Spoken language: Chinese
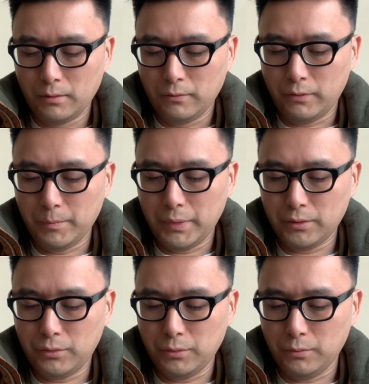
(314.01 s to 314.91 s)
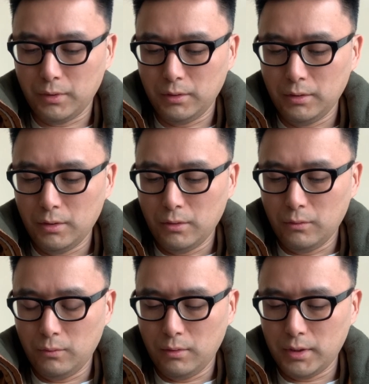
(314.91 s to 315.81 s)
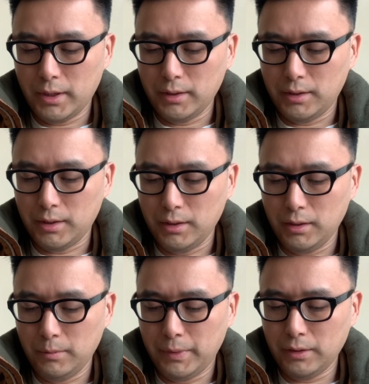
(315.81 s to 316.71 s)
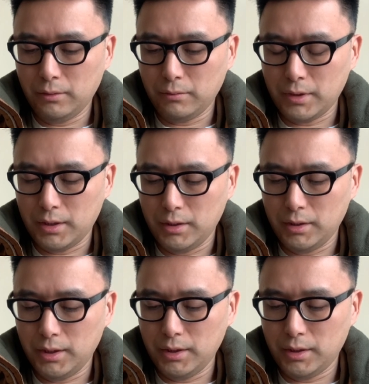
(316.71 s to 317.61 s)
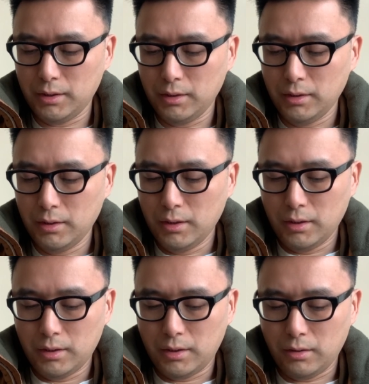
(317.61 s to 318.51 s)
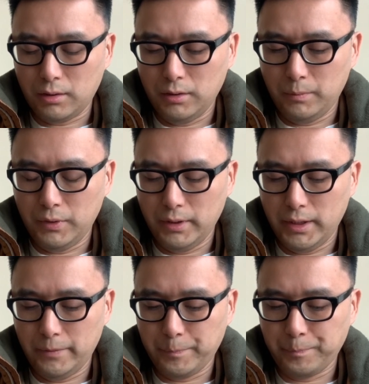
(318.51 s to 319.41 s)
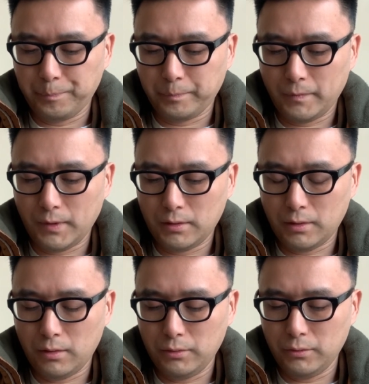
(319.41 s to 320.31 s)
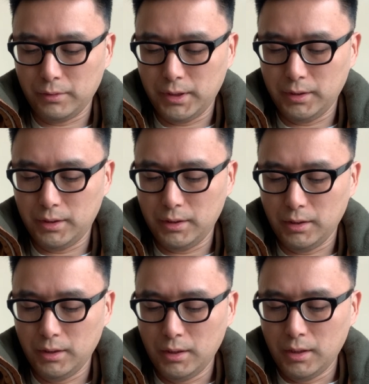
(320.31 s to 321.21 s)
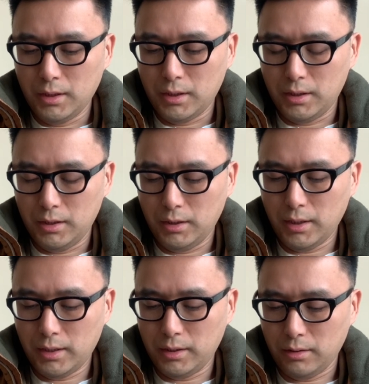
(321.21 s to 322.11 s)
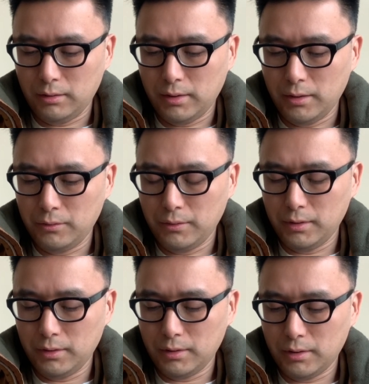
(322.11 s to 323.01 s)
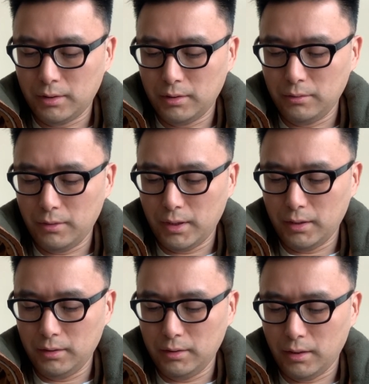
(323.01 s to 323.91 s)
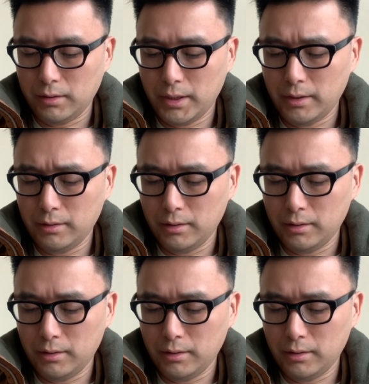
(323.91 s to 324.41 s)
分兵拒我。我趁其兵动时击之，绍可破也。”操用其计。使大小三军思远扬言，